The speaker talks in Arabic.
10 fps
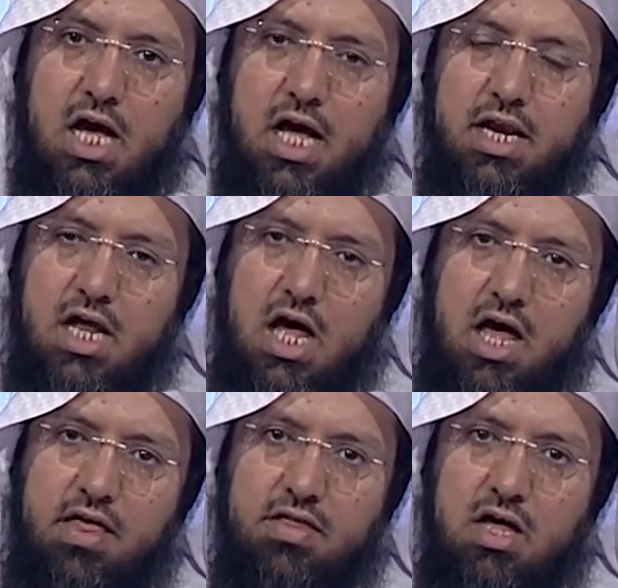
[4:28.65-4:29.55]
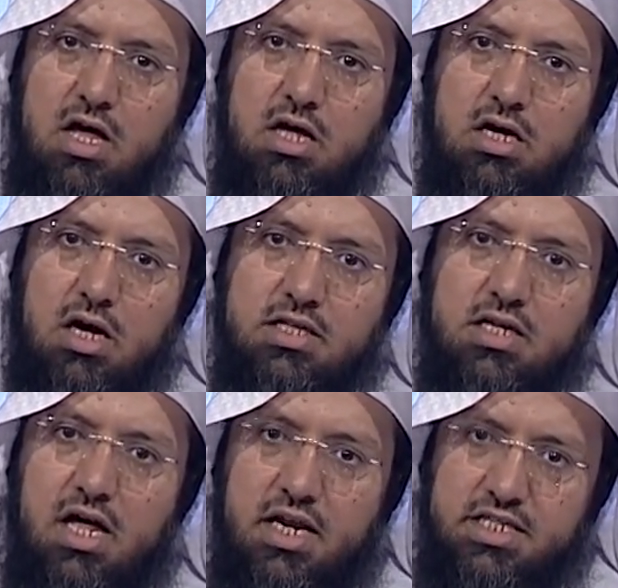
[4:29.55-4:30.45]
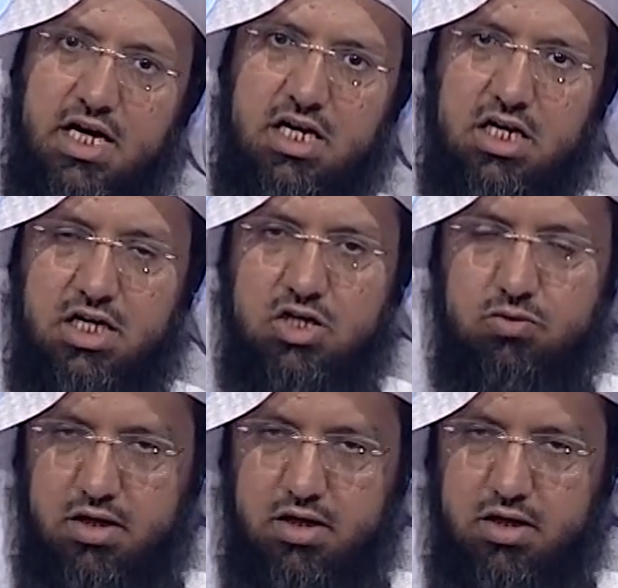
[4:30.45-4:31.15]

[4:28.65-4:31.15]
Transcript: أن هذا قد خرج عن القياس